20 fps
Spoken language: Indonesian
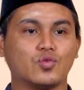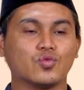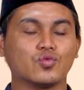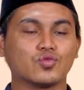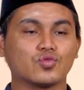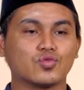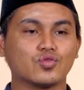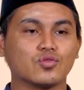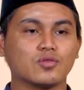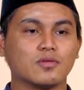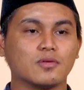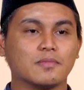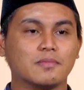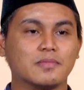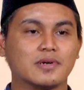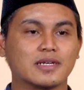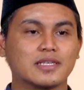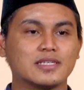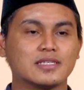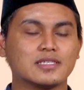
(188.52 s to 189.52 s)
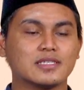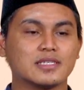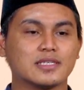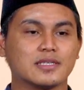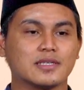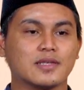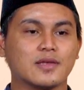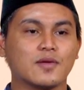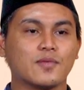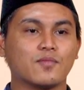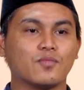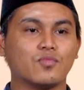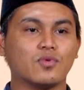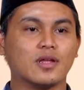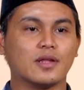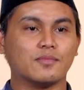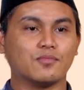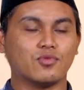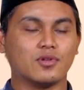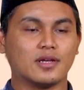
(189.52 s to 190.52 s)
untuk mengisi
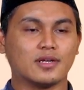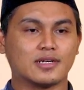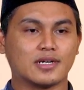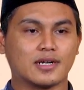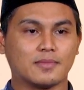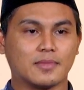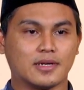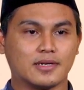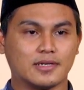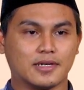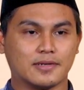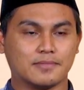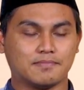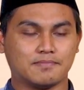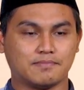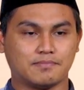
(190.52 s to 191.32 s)
bulan-bulan Ramadan.